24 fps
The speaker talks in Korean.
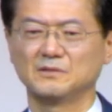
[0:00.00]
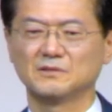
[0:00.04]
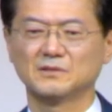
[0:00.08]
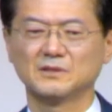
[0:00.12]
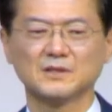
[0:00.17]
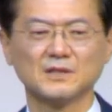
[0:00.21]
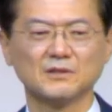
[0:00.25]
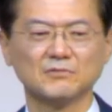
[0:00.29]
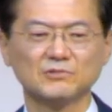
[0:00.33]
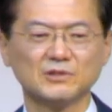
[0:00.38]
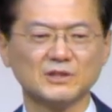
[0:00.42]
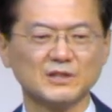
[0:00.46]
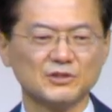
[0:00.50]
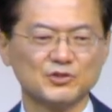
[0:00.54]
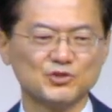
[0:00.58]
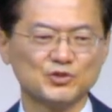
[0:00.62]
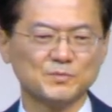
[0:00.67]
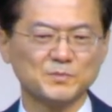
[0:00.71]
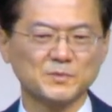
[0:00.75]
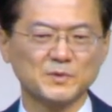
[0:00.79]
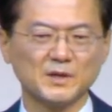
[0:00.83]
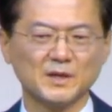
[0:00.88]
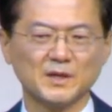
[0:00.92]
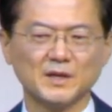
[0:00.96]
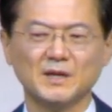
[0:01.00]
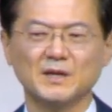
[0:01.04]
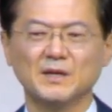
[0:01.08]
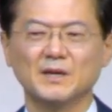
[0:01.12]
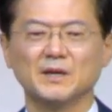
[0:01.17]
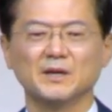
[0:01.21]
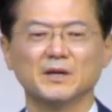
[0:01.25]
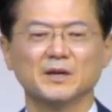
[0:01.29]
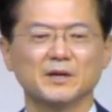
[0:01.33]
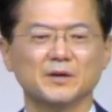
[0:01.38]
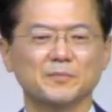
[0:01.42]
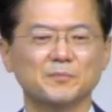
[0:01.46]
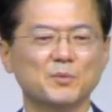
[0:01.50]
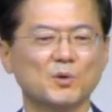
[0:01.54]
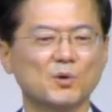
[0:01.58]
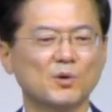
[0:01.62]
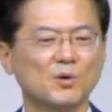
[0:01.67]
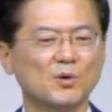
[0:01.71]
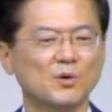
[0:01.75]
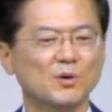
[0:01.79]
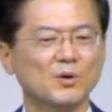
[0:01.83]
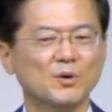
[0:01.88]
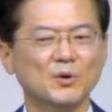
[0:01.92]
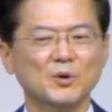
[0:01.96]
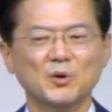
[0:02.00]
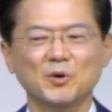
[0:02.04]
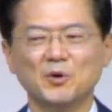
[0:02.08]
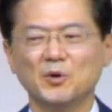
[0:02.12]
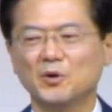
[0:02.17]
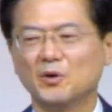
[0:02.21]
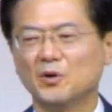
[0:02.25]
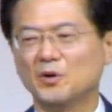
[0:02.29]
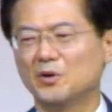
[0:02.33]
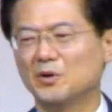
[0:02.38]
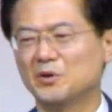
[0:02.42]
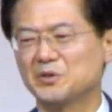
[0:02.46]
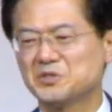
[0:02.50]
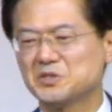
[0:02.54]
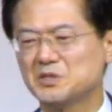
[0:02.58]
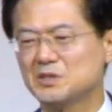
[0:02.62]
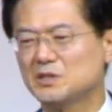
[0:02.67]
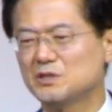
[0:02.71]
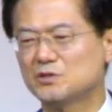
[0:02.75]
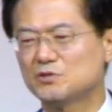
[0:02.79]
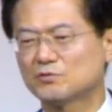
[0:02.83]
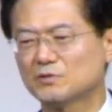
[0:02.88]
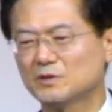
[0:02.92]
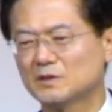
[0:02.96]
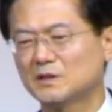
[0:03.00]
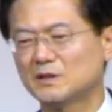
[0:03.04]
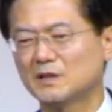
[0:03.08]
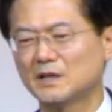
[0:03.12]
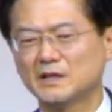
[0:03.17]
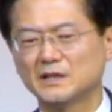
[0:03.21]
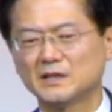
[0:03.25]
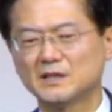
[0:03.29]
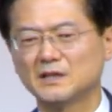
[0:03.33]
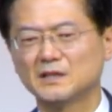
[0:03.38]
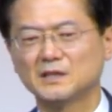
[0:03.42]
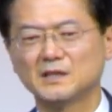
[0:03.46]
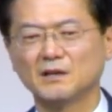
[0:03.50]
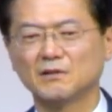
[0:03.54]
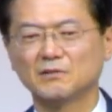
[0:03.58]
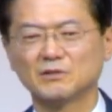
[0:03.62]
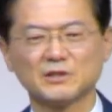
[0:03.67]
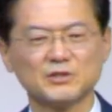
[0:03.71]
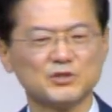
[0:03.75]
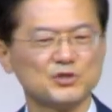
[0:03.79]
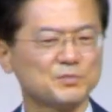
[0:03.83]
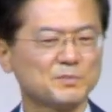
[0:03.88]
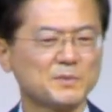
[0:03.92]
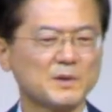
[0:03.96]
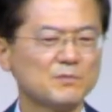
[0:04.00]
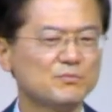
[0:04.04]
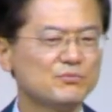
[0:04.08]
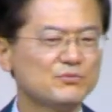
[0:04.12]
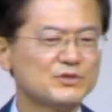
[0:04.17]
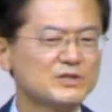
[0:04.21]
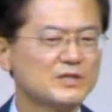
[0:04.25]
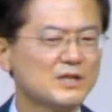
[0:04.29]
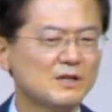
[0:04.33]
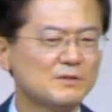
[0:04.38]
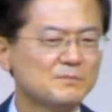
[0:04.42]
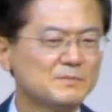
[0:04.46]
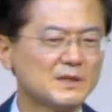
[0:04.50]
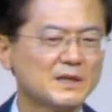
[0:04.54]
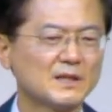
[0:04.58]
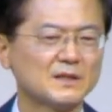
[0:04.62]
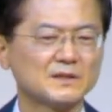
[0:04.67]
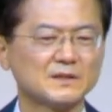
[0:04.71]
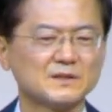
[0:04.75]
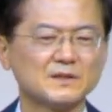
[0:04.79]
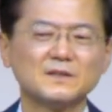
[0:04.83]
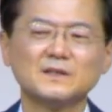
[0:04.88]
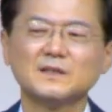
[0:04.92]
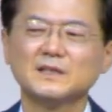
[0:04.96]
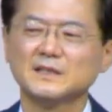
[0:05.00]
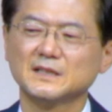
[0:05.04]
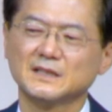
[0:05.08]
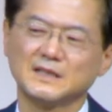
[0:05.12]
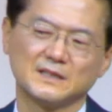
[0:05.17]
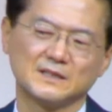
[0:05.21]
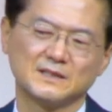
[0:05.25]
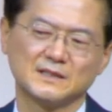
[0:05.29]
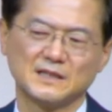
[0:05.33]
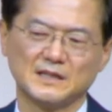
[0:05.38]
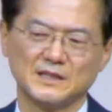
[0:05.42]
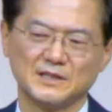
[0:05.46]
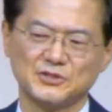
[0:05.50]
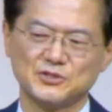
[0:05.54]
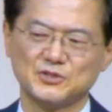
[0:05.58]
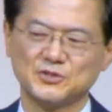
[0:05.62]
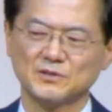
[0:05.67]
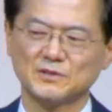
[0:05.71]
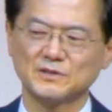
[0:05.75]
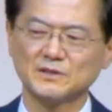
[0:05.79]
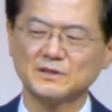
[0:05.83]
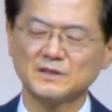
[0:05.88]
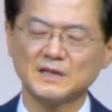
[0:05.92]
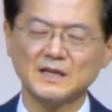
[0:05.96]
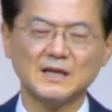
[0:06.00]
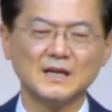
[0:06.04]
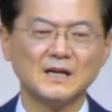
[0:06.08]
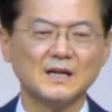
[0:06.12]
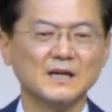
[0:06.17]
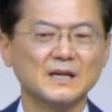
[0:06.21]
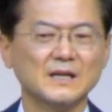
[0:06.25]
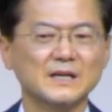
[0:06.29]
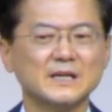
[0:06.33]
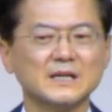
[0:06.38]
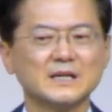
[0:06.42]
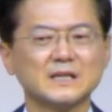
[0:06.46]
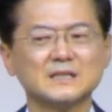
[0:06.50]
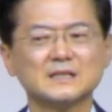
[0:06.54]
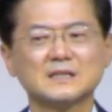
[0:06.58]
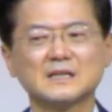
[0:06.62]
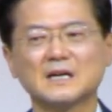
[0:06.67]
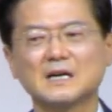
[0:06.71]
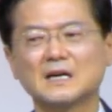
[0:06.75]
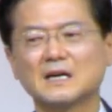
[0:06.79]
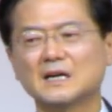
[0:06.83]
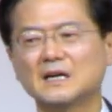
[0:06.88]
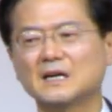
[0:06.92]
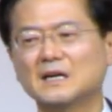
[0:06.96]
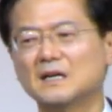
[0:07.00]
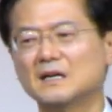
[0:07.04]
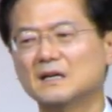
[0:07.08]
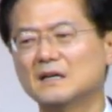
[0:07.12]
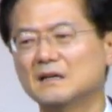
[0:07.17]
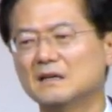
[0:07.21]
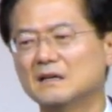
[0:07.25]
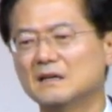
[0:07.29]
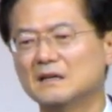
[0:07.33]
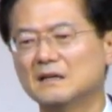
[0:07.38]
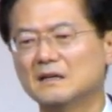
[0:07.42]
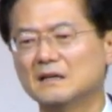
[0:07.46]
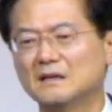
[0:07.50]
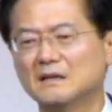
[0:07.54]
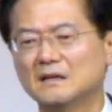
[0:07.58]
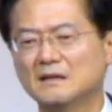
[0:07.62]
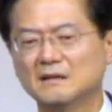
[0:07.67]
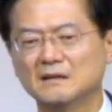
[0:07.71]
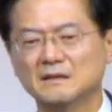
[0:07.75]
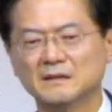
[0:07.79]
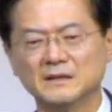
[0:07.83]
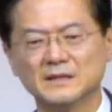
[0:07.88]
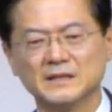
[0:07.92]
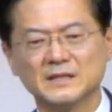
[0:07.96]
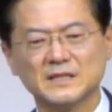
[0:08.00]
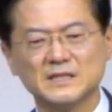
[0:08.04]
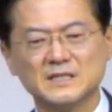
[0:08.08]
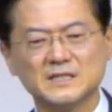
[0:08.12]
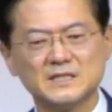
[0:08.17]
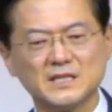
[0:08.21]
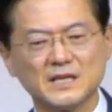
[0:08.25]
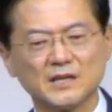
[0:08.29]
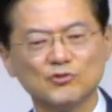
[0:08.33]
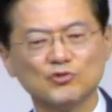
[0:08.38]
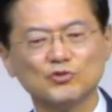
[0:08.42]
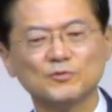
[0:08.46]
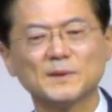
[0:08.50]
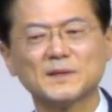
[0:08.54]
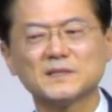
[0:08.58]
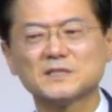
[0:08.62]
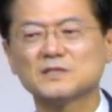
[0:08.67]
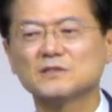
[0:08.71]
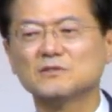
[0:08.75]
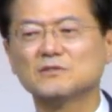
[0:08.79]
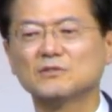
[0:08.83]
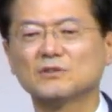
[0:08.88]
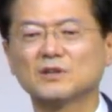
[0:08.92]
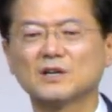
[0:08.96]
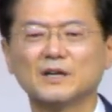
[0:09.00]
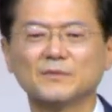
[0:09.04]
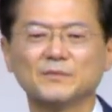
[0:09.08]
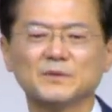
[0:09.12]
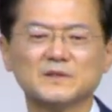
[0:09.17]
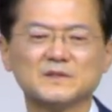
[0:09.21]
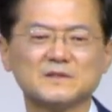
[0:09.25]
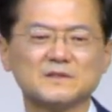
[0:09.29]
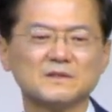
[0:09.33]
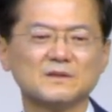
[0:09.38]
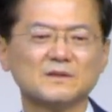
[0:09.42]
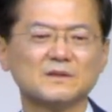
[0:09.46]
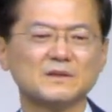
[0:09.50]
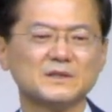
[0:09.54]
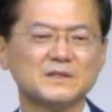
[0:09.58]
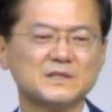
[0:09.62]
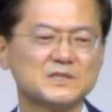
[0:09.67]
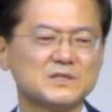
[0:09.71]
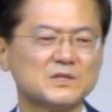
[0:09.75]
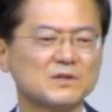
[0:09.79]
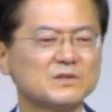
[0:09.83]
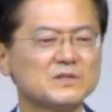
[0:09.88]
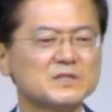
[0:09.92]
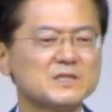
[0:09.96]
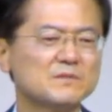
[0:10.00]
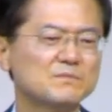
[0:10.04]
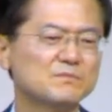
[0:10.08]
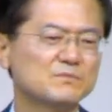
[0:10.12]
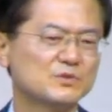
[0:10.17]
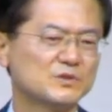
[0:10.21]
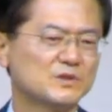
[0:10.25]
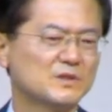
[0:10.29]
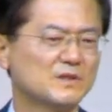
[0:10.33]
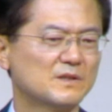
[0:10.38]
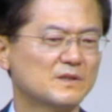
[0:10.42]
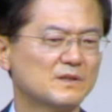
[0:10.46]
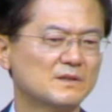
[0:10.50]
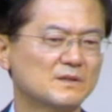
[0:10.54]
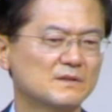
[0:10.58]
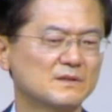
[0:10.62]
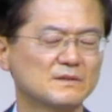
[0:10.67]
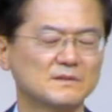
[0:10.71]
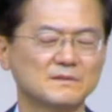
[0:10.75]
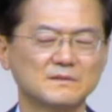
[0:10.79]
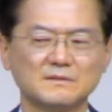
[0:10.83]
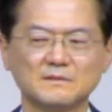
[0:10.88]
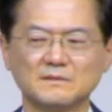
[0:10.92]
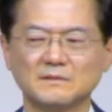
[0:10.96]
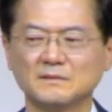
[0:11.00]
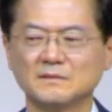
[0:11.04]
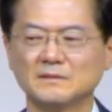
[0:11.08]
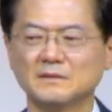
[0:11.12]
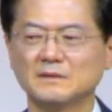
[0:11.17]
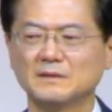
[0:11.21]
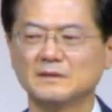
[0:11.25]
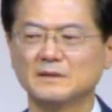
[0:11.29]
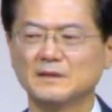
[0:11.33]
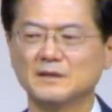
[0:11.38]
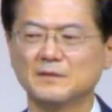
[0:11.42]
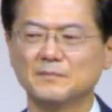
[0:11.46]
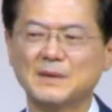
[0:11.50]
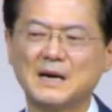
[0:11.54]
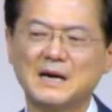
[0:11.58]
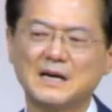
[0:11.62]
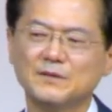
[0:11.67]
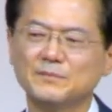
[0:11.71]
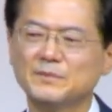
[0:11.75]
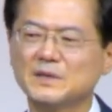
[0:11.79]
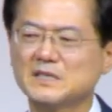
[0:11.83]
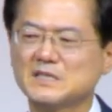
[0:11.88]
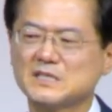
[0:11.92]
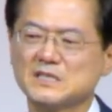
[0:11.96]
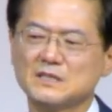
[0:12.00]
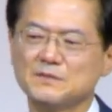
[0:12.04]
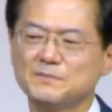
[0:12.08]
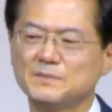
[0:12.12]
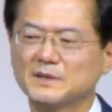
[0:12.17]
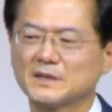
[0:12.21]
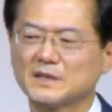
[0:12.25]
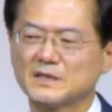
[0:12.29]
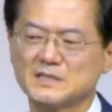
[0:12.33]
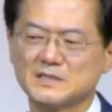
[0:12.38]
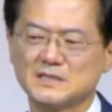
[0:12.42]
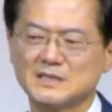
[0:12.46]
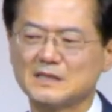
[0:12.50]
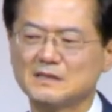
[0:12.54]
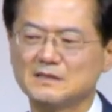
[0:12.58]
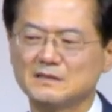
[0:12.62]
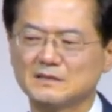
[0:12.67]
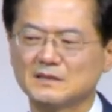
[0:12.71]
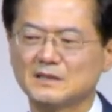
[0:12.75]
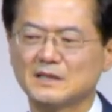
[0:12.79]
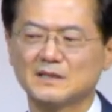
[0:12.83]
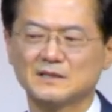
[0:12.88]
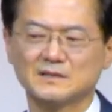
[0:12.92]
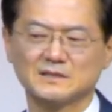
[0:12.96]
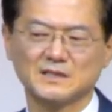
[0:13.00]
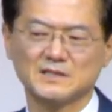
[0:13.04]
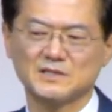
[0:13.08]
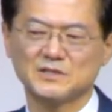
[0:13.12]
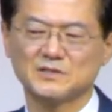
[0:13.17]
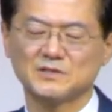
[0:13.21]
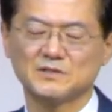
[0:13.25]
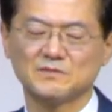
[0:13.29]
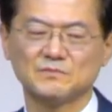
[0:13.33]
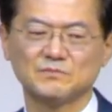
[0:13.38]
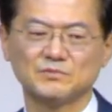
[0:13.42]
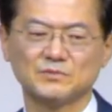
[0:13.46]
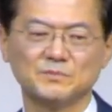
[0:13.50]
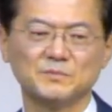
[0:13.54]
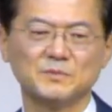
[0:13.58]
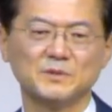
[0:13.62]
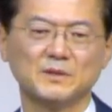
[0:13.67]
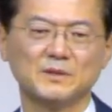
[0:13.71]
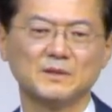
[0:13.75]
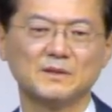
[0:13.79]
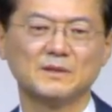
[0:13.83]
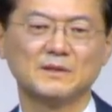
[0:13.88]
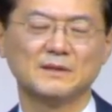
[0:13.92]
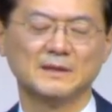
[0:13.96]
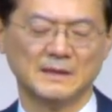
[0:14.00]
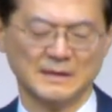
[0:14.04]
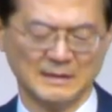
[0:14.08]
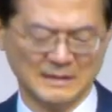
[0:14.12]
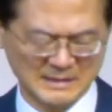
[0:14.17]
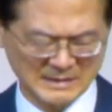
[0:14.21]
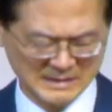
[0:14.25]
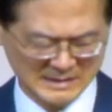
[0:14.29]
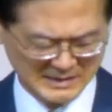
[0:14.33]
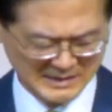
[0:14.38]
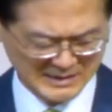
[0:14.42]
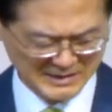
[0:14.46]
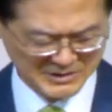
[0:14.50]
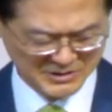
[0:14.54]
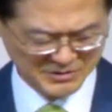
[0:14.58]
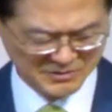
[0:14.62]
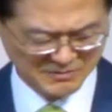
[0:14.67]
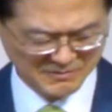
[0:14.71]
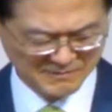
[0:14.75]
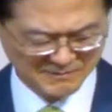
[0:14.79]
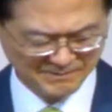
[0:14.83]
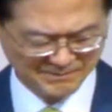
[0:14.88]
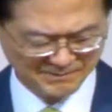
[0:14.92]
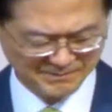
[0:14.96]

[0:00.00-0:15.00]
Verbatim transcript: 그러니까 우리가 쉽게 뭐 어, 신이 죽었다 얘기했다 그렇게 쉽게 무시할 만한 그런 인간은 아니죠. 그러나 그가 어, 인생 후반전으로 가면서 이 정신 분열, 예, 마음의 질병에 시달렸다는 사실은 분명하죠.